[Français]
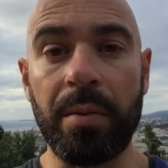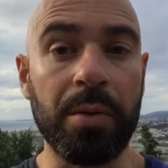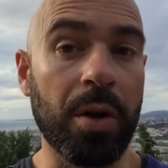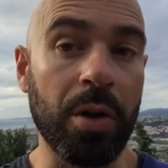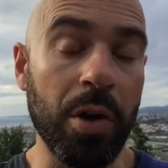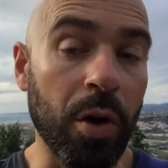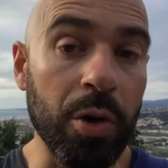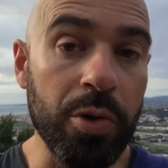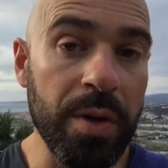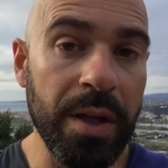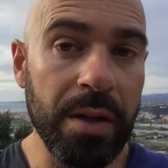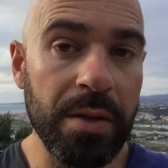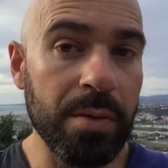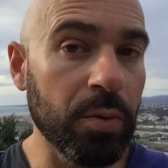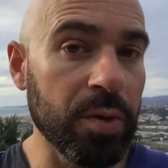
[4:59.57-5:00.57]
l'ennui,
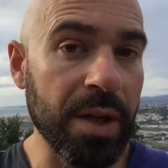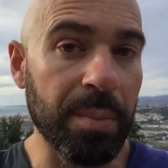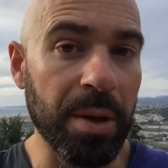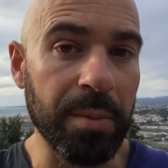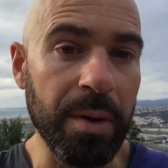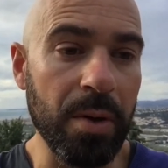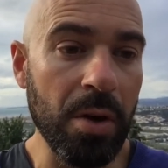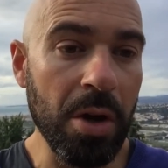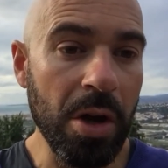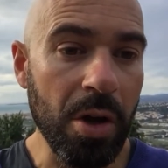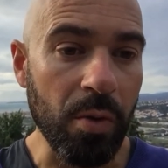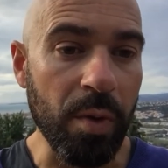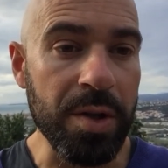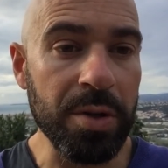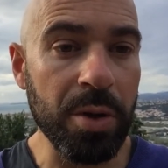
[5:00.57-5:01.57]
tout simplement
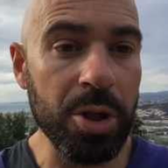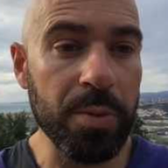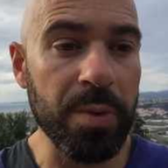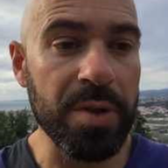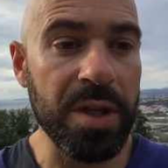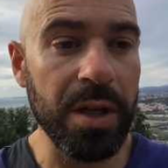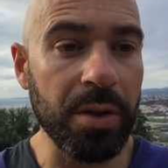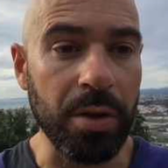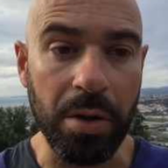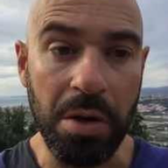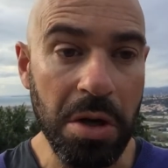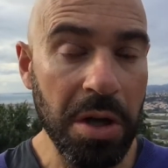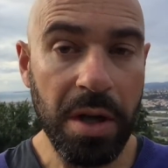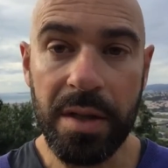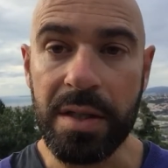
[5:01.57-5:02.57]
Ou est-ce que je me dis que
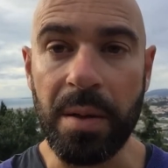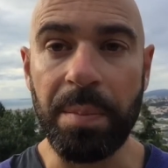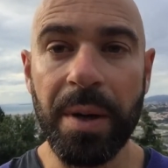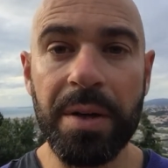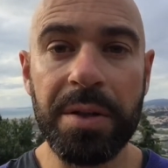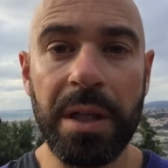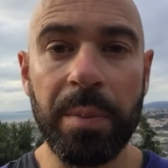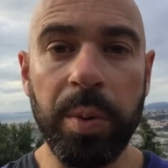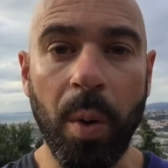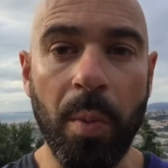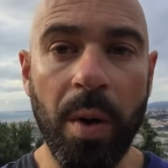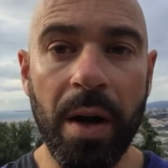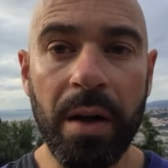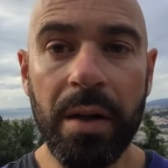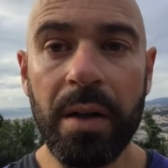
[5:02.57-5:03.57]
c'est pas utile pour
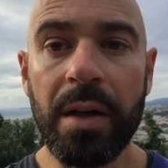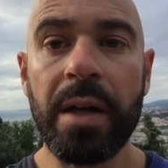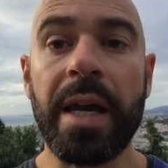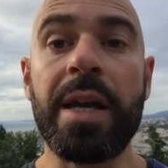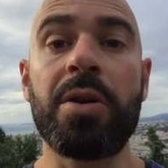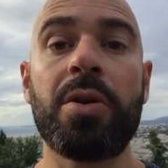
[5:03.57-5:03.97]
moi et